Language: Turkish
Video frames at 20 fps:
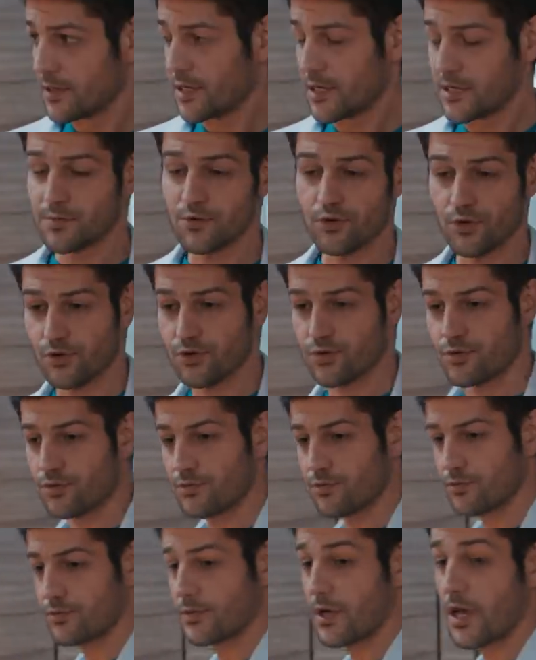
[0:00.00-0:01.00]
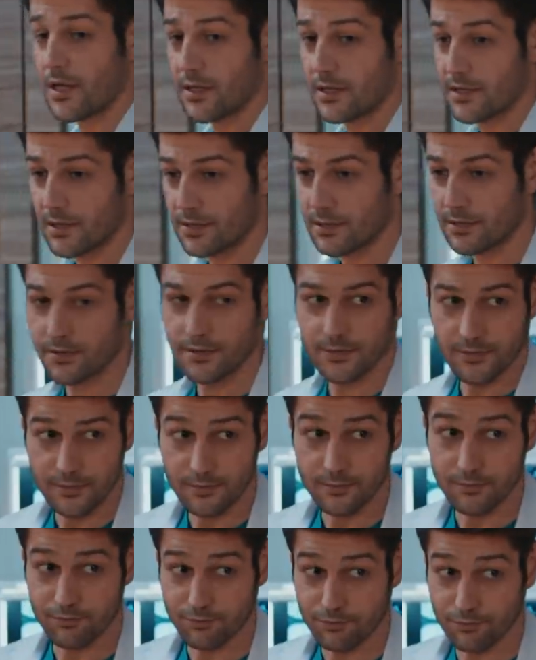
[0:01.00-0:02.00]
Geçmiş olsun. Yani
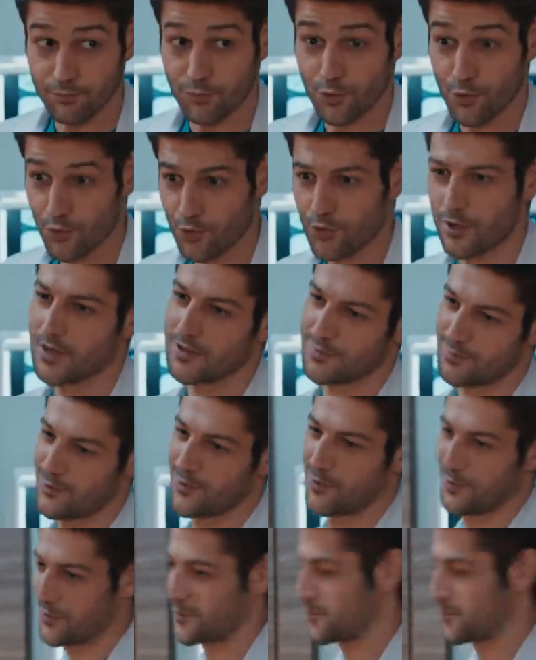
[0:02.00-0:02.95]
büyük geçmiş